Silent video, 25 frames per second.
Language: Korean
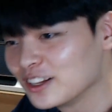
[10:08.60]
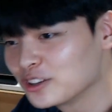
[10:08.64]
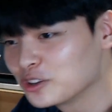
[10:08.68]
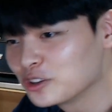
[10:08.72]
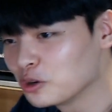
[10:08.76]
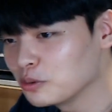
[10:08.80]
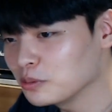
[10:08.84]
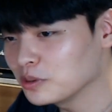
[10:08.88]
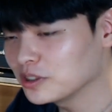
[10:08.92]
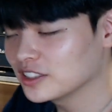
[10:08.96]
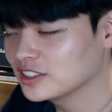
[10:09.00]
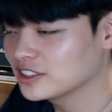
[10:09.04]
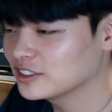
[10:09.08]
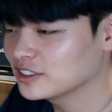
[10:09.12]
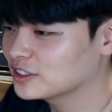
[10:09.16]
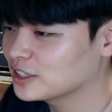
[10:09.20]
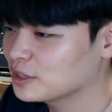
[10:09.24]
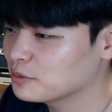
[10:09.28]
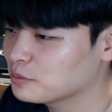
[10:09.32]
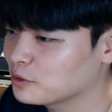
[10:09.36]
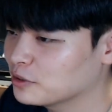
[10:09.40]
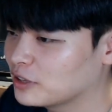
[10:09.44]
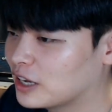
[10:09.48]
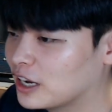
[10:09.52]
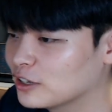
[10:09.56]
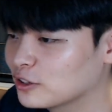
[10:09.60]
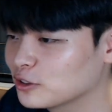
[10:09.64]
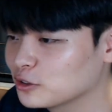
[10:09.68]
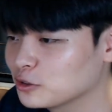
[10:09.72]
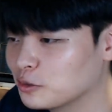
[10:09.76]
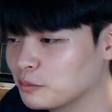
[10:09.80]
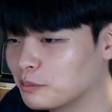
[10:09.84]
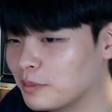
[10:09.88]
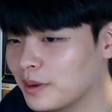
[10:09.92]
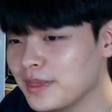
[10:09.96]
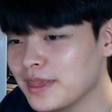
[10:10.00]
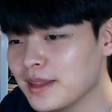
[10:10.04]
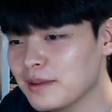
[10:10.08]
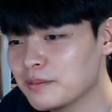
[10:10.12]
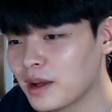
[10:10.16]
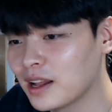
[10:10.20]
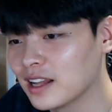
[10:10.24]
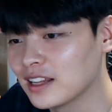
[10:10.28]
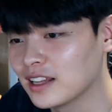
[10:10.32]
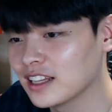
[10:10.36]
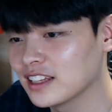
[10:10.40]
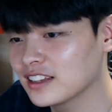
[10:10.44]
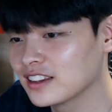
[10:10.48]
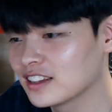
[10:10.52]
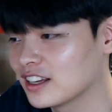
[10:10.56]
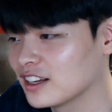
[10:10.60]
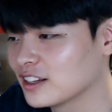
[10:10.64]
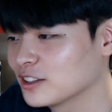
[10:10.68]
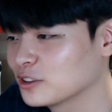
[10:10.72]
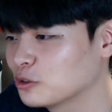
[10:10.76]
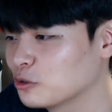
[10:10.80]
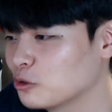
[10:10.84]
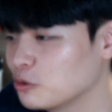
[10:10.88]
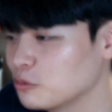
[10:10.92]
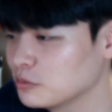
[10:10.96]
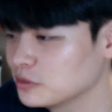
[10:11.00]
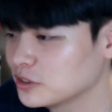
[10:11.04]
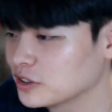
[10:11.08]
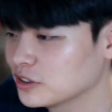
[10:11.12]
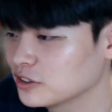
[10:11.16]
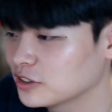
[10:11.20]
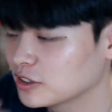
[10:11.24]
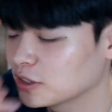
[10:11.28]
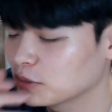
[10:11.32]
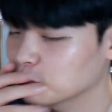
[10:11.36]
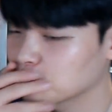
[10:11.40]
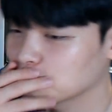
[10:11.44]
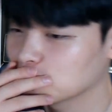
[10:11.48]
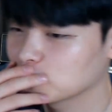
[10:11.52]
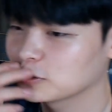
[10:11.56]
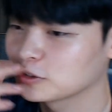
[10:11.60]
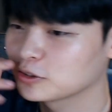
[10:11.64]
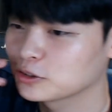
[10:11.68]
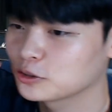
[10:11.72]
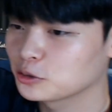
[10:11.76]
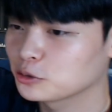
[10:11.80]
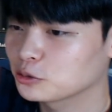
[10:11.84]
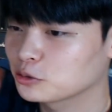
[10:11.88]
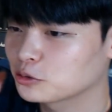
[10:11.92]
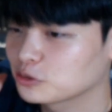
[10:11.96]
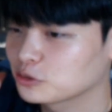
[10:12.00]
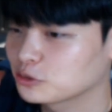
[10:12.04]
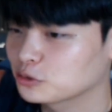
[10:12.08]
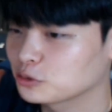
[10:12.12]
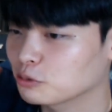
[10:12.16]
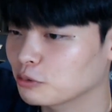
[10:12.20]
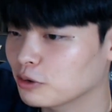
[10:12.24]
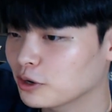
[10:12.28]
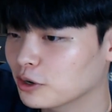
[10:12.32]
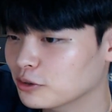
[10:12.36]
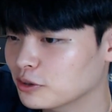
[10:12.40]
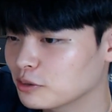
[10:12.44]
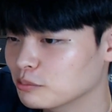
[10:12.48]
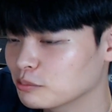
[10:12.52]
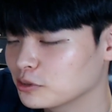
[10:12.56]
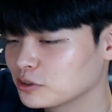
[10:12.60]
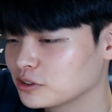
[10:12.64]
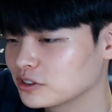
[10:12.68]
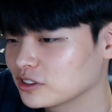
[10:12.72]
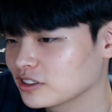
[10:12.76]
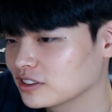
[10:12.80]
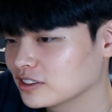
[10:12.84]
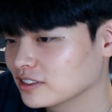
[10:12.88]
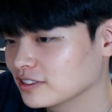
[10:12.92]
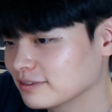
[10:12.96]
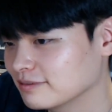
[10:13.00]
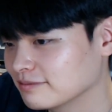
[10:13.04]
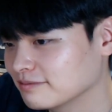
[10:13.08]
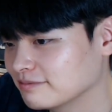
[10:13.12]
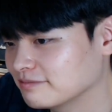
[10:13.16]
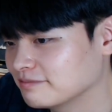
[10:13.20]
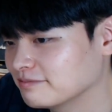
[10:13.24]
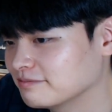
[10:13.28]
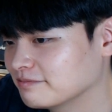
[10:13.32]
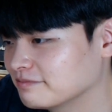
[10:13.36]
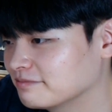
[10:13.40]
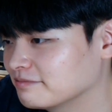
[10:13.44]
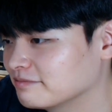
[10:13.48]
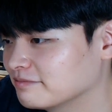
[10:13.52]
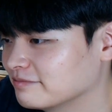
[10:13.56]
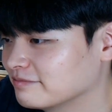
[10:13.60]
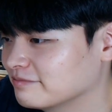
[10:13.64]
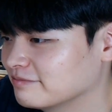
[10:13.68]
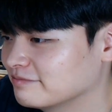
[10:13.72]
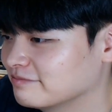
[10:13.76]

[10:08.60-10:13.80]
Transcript: 도움이 되셨다면 아 이거 맨날 말한다 도움이 되셨다면은 좋아요 한 번씩 음, 음, 음.